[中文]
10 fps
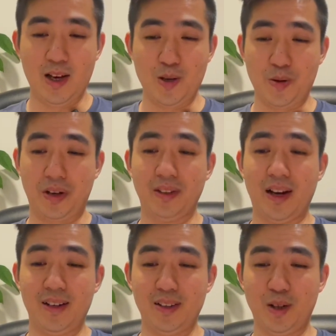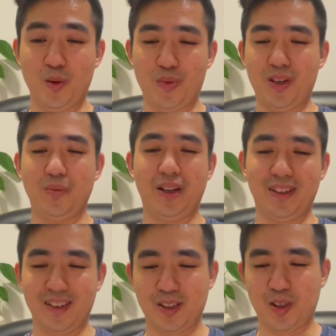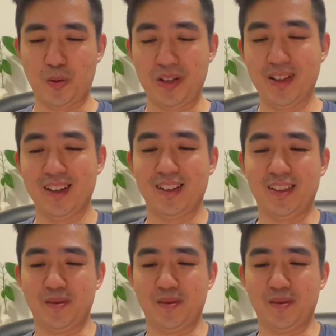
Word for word: 有一个男人能够媲美这个 Serena 了。